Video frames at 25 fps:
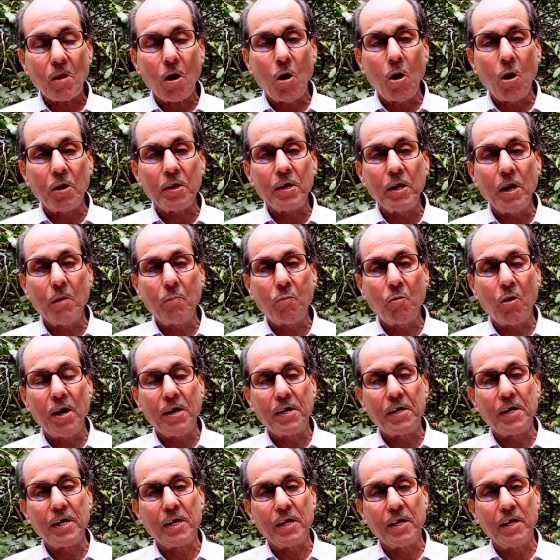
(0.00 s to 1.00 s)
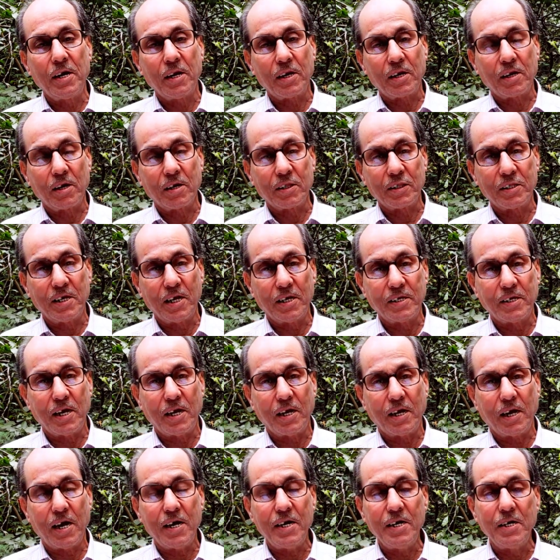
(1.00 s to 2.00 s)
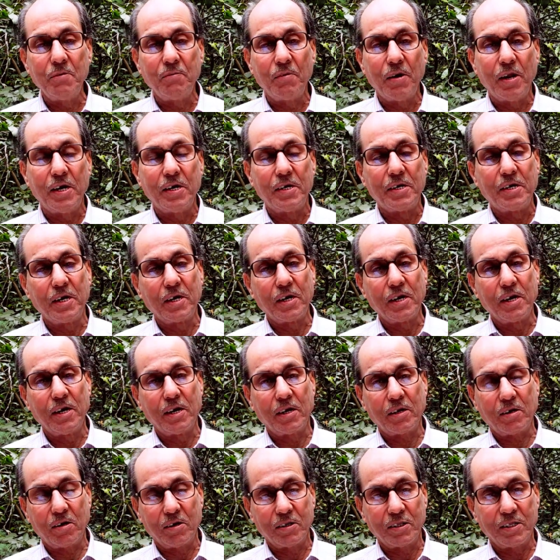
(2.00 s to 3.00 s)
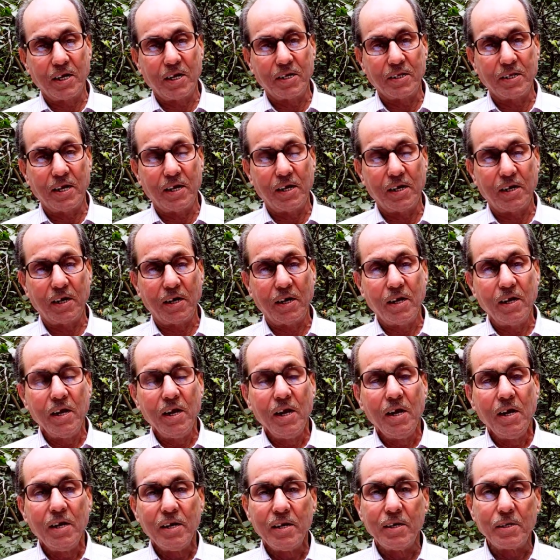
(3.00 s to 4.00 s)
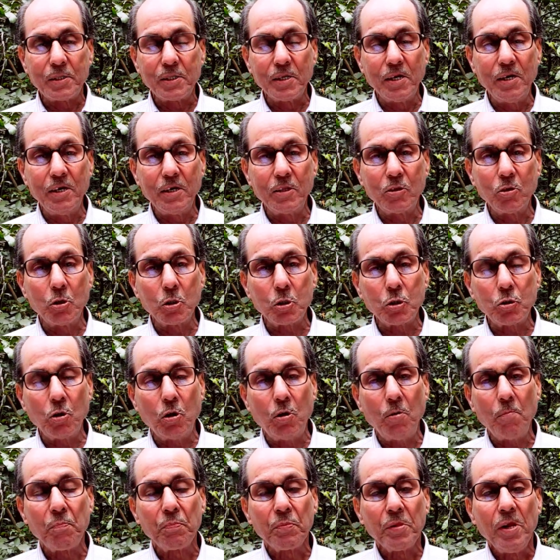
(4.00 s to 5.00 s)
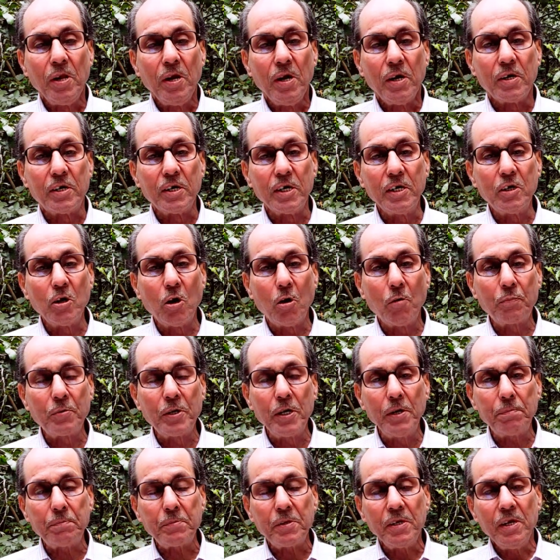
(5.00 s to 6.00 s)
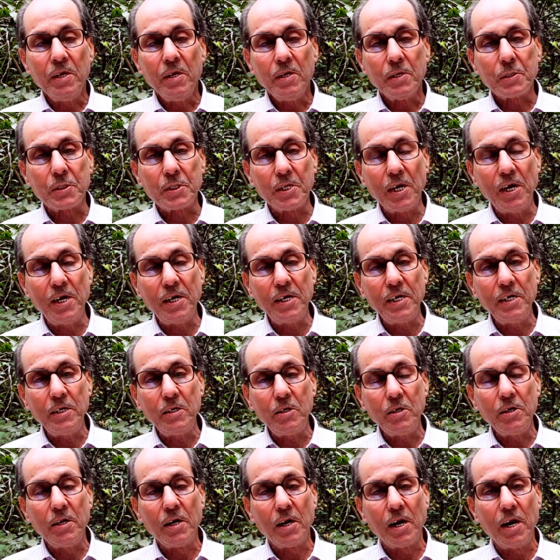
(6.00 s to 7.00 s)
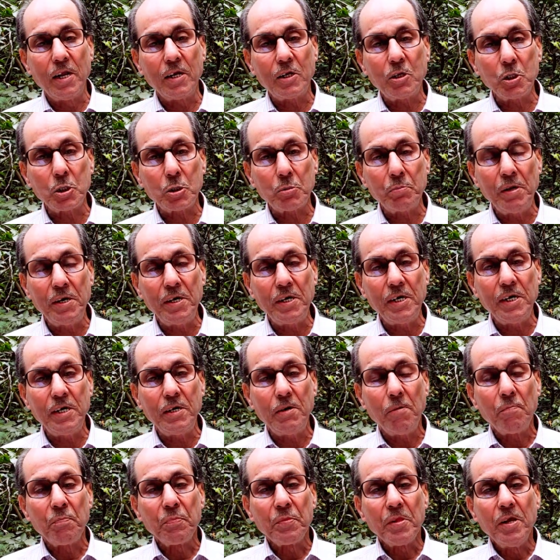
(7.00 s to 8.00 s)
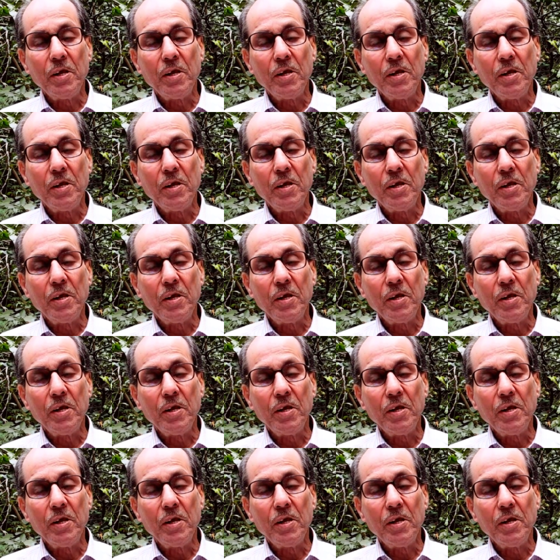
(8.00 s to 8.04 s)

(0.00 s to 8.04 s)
और यह वॉइड डिक्लेयर कर दिया जाएगा इनवैलिड डिक्लेयर कर दिया जाएगा इसीलिए दोस्तों डीड ऑफ गिफ्ट सेल डीड रिलिक्विशमेंट डीड